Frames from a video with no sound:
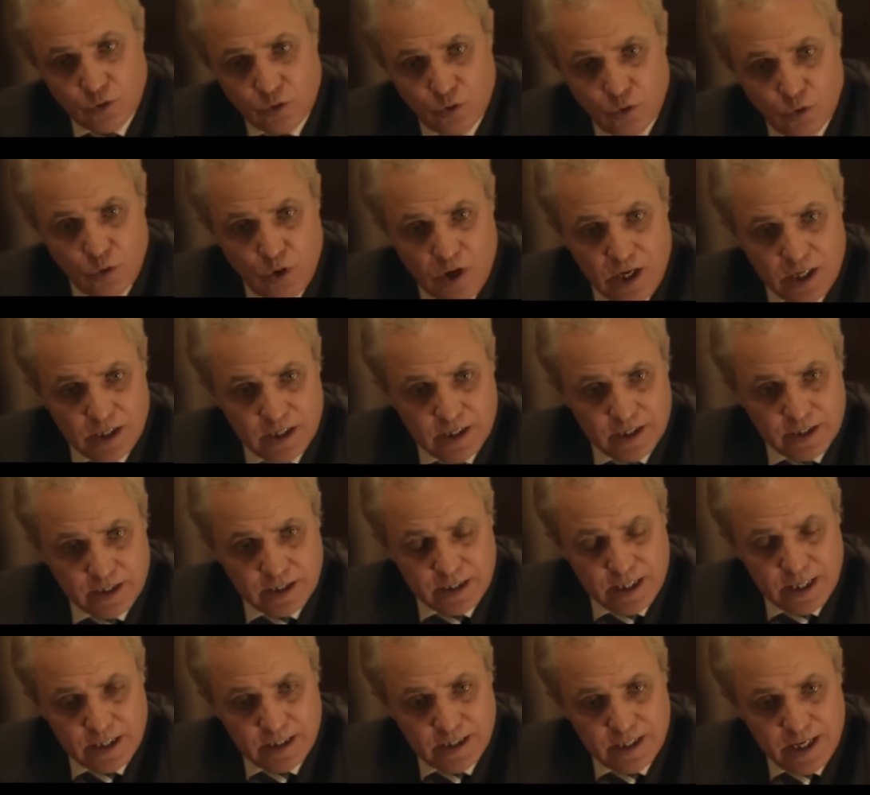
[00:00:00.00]
دخوله على
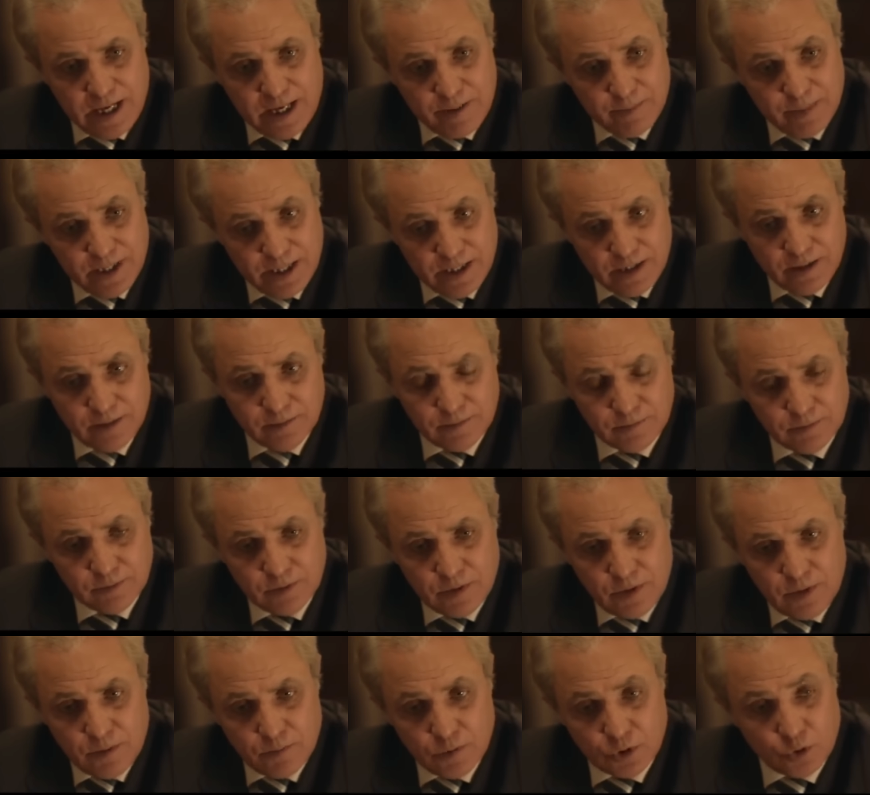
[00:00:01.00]
رجال الاعمال
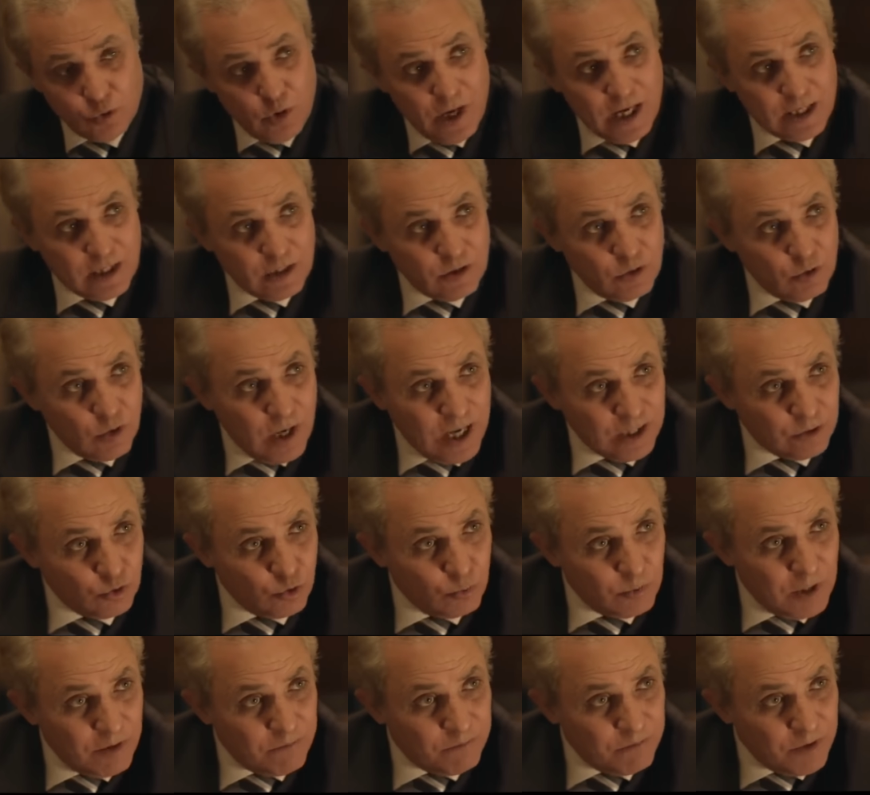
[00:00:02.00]
بتؤكد انه
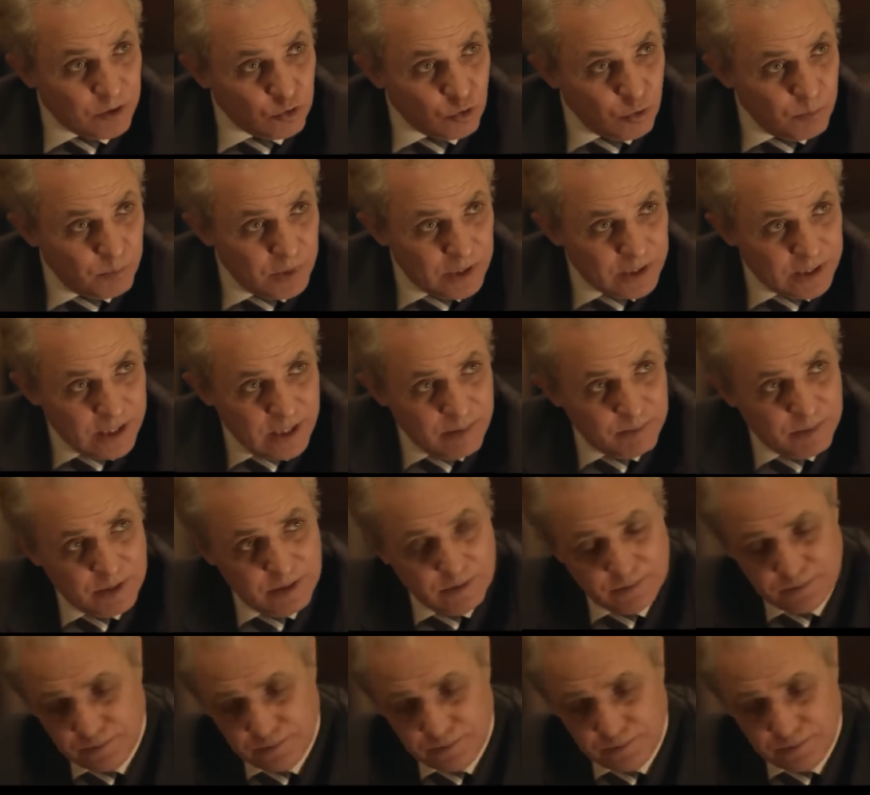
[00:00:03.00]
عنده ملفاتهم بالكامل